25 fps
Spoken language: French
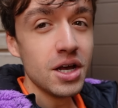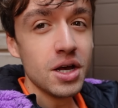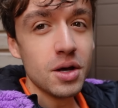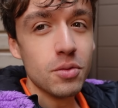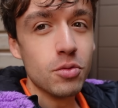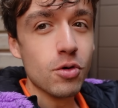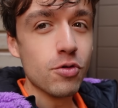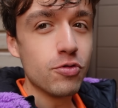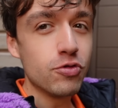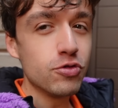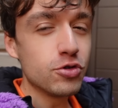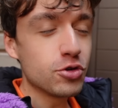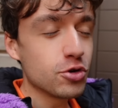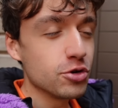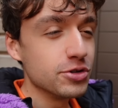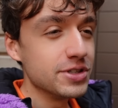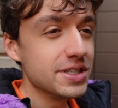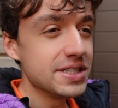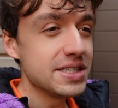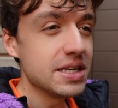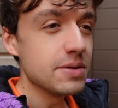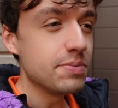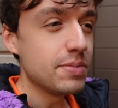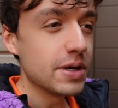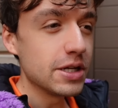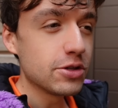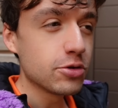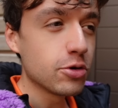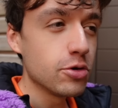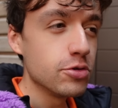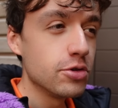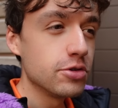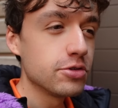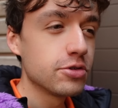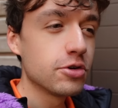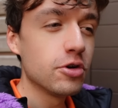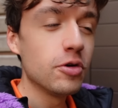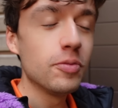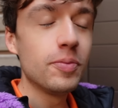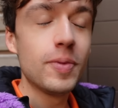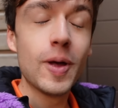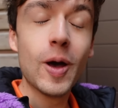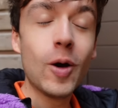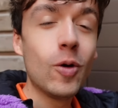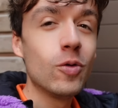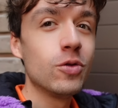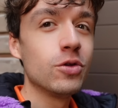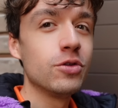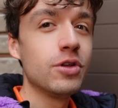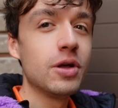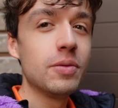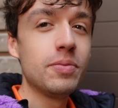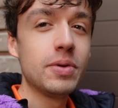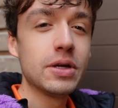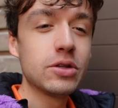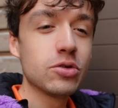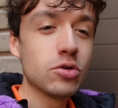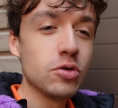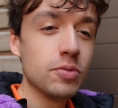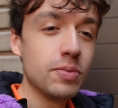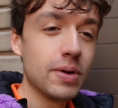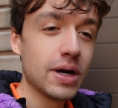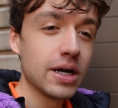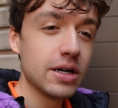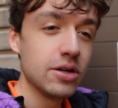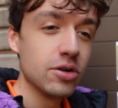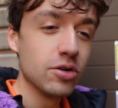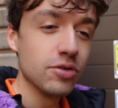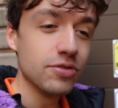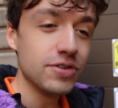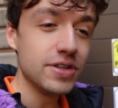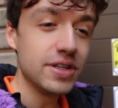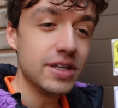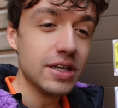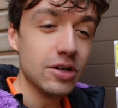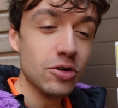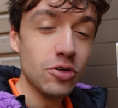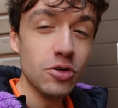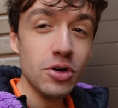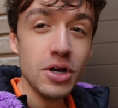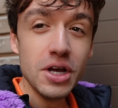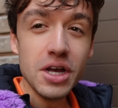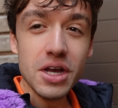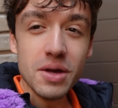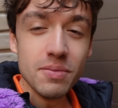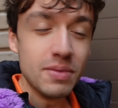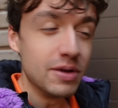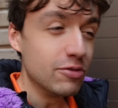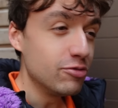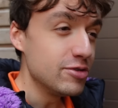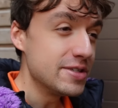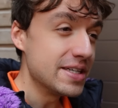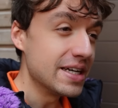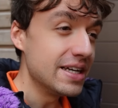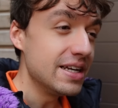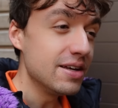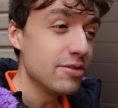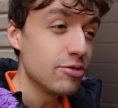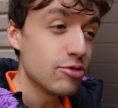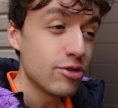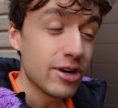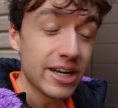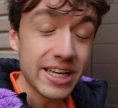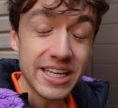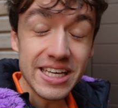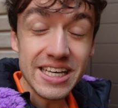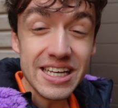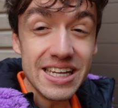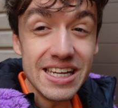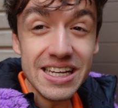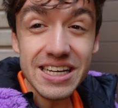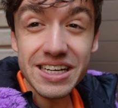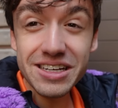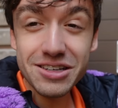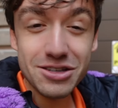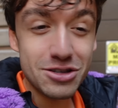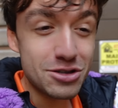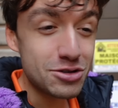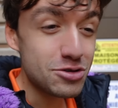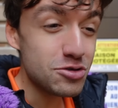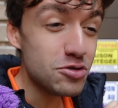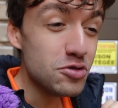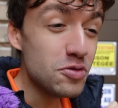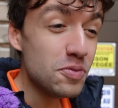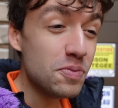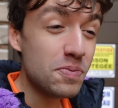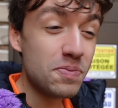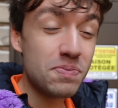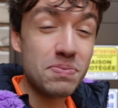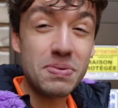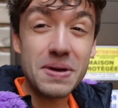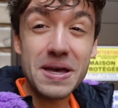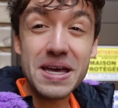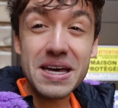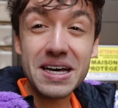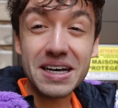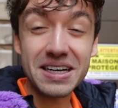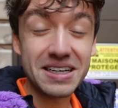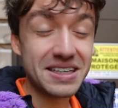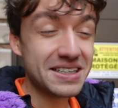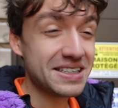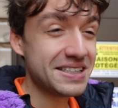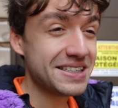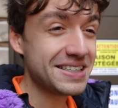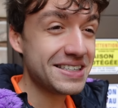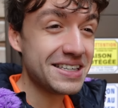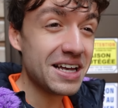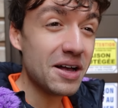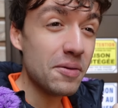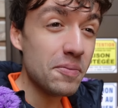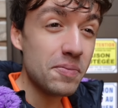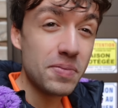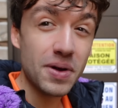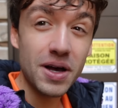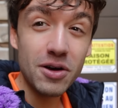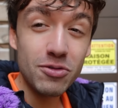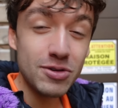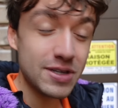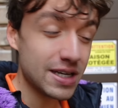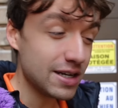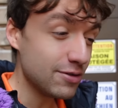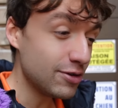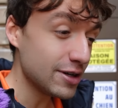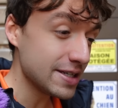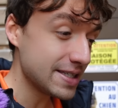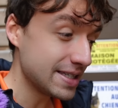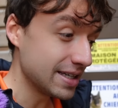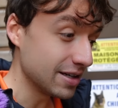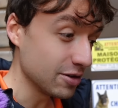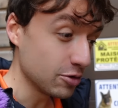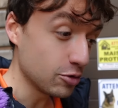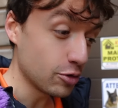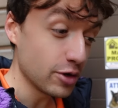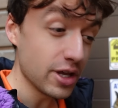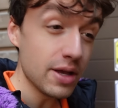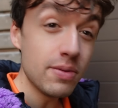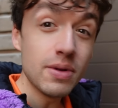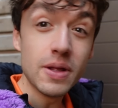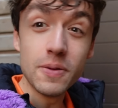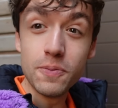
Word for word: Bon, vous le connaissez pas trop notre grand-père, on en a pas trop parlé en vidéo, mais vous allez voir, il est super sympa, vous allez voir c'est incroyable.